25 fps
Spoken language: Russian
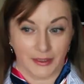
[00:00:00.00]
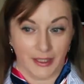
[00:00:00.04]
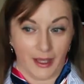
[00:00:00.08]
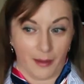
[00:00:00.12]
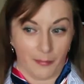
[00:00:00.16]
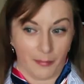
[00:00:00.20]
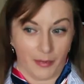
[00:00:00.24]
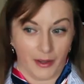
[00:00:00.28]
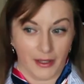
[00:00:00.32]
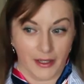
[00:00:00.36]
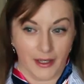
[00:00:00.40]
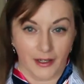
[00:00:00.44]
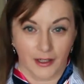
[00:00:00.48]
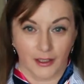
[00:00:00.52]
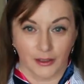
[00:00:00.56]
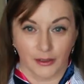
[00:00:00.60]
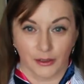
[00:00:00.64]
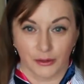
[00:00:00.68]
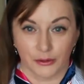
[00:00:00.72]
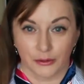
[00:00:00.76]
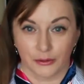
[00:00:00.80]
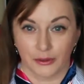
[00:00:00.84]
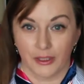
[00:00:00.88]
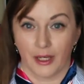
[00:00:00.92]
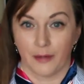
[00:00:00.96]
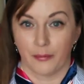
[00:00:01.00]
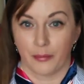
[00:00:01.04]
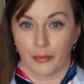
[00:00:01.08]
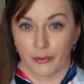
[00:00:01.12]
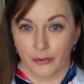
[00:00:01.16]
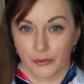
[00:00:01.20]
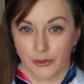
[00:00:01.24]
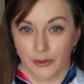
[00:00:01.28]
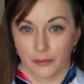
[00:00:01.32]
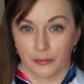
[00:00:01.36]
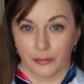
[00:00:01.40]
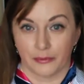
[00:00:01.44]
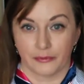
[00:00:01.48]
Я поехала туда
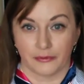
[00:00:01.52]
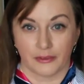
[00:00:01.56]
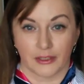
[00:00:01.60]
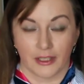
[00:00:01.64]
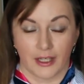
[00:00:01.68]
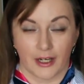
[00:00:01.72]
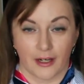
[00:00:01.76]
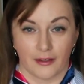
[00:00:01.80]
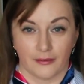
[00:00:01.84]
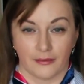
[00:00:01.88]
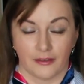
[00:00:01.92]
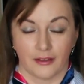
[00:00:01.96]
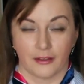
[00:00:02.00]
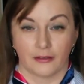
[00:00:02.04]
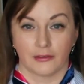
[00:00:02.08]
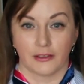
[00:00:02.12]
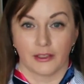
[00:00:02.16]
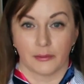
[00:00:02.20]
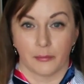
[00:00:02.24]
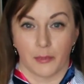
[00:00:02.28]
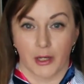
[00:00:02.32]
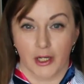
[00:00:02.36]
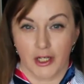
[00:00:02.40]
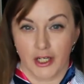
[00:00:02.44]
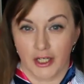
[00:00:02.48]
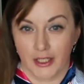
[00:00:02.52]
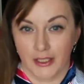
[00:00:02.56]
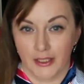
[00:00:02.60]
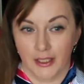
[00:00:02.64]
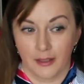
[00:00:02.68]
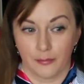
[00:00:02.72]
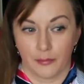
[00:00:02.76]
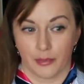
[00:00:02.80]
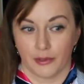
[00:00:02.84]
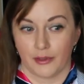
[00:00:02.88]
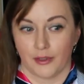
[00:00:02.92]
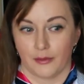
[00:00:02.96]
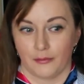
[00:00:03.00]
просто пофотографировать
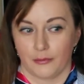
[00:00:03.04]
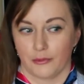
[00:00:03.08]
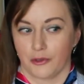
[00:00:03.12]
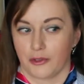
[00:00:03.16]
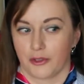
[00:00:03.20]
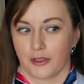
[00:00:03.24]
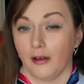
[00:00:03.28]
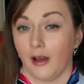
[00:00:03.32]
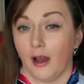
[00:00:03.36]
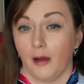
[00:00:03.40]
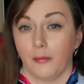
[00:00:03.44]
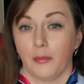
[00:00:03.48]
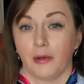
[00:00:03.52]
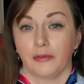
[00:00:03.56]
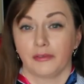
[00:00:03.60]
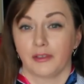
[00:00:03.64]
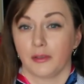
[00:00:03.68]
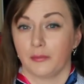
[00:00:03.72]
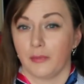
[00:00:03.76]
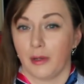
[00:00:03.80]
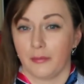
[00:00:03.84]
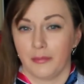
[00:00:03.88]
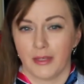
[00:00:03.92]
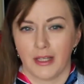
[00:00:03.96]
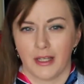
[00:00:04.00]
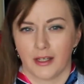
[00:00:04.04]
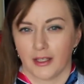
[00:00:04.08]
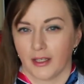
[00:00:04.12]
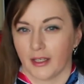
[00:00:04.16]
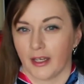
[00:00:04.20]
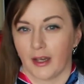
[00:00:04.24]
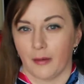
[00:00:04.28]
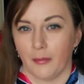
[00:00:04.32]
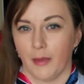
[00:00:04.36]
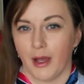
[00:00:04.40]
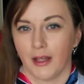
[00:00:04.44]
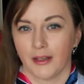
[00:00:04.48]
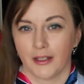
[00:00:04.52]
машины, потому что об автомобилях
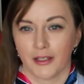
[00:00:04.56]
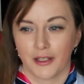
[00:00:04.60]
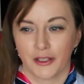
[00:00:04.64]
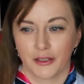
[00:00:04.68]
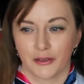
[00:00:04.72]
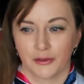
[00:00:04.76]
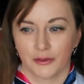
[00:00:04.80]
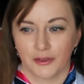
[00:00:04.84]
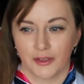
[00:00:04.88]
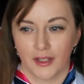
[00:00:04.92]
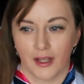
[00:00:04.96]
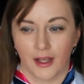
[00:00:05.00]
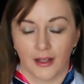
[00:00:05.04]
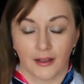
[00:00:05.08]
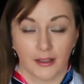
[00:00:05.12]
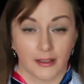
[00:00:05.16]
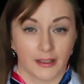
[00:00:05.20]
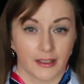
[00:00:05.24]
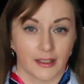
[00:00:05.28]
я мало что знала,